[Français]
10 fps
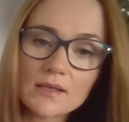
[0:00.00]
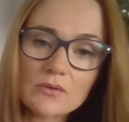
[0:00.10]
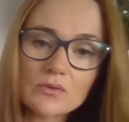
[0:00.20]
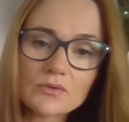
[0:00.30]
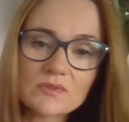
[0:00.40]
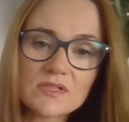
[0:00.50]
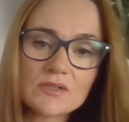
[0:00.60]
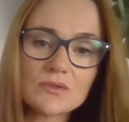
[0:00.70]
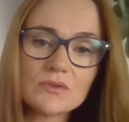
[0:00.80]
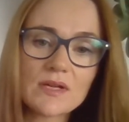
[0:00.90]
On
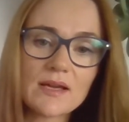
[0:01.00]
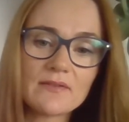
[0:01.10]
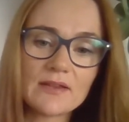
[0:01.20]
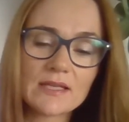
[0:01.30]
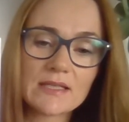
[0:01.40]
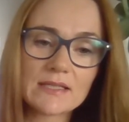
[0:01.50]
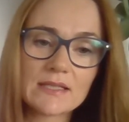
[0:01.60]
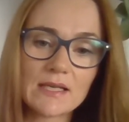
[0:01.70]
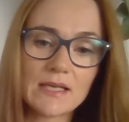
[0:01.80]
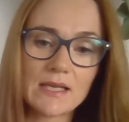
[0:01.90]
continue avec
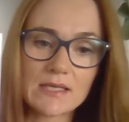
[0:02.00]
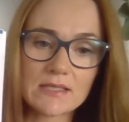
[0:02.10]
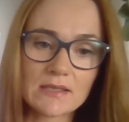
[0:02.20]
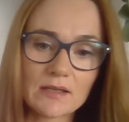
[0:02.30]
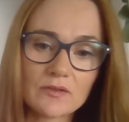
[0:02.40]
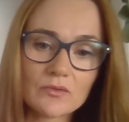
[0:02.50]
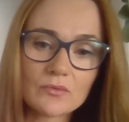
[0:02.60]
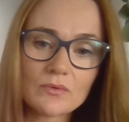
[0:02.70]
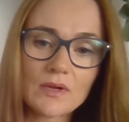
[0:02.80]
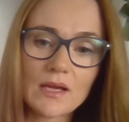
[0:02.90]
la
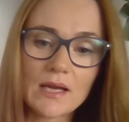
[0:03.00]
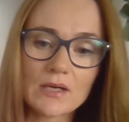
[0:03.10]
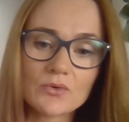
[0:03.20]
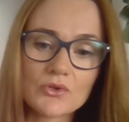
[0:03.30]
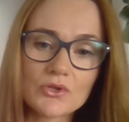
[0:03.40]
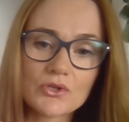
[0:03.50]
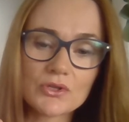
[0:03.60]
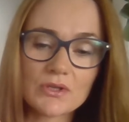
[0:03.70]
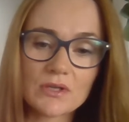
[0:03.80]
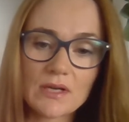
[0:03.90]
giration à
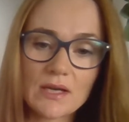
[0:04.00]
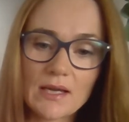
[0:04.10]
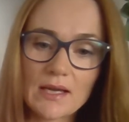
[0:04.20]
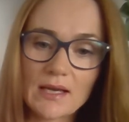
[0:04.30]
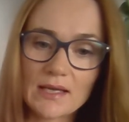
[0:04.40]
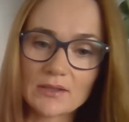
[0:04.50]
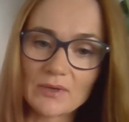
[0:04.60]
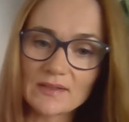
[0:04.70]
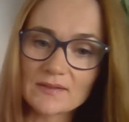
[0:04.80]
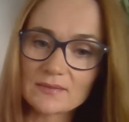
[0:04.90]
gauche, à
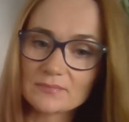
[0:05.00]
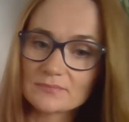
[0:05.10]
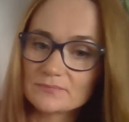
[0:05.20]
droite,